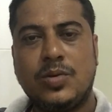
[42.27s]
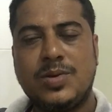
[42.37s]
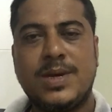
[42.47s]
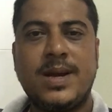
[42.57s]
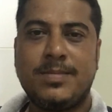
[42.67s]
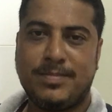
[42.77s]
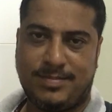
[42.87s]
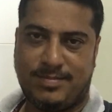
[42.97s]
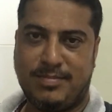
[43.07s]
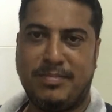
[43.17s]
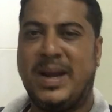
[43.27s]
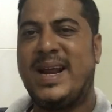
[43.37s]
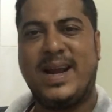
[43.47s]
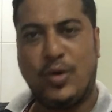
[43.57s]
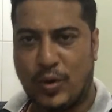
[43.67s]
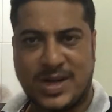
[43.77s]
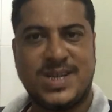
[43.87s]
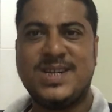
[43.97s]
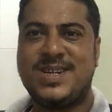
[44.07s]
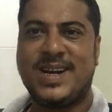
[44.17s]
तो सर मैंने
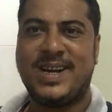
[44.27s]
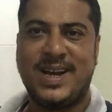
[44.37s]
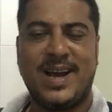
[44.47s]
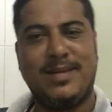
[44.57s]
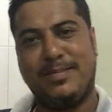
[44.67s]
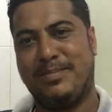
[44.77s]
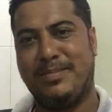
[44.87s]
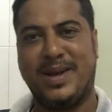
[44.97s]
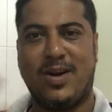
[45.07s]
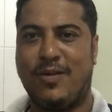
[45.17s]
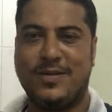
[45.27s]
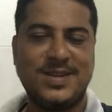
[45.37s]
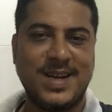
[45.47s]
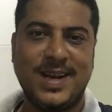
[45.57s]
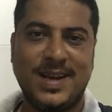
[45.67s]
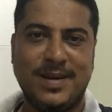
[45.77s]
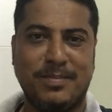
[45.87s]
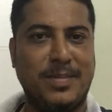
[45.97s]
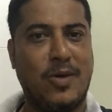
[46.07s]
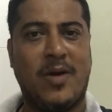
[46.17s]
लोकेशन चेक किया मेरा ऑफिस है
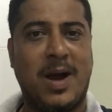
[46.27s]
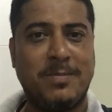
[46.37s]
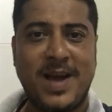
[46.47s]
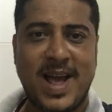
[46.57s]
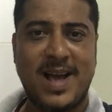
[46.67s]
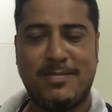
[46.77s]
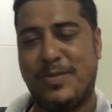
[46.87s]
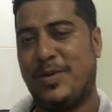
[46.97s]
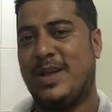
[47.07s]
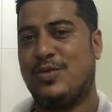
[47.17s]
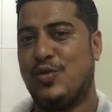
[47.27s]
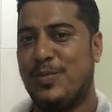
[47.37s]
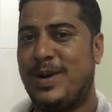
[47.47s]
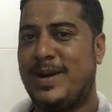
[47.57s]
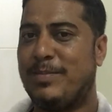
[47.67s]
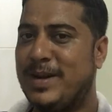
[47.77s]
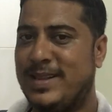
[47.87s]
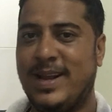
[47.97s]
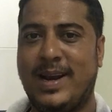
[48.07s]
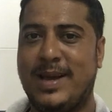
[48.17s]
मैं वहां पे आया मैं बोला दो मिनट अपनी
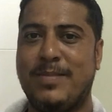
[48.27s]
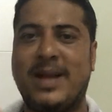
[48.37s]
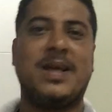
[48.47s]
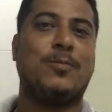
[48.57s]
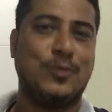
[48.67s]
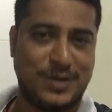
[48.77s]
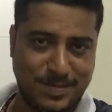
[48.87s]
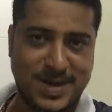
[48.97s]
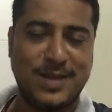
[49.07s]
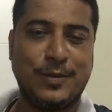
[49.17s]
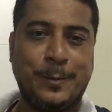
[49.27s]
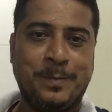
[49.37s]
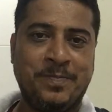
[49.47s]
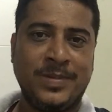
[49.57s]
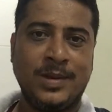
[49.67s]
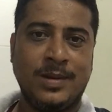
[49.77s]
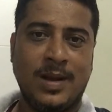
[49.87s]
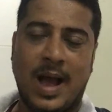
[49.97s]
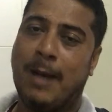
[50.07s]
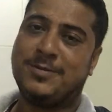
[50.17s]
दिल की बात आपको समझा दू
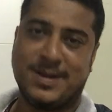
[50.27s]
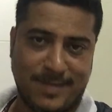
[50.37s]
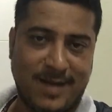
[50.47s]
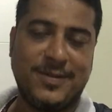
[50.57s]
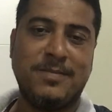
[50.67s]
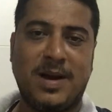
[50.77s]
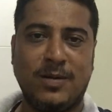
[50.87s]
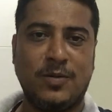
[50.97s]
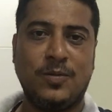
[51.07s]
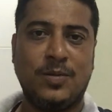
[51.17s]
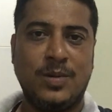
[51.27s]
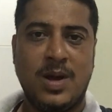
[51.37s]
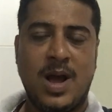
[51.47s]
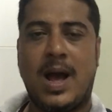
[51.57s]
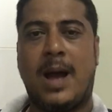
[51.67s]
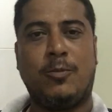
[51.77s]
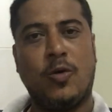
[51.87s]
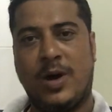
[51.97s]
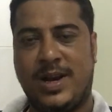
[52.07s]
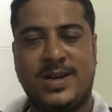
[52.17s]
आपसे माफ़ी मांग लू
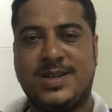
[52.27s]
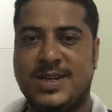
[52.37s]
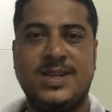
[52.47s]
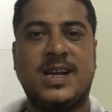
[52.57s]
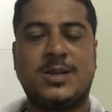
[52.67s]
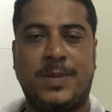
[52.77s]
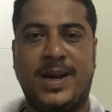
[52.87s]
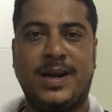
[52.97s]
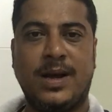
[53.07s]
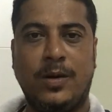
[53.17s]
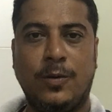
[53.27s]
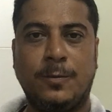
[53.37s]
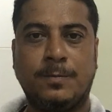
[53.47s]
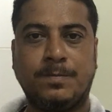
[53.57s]
आपको हर एक चीज़ एक्सप्लेन कर लू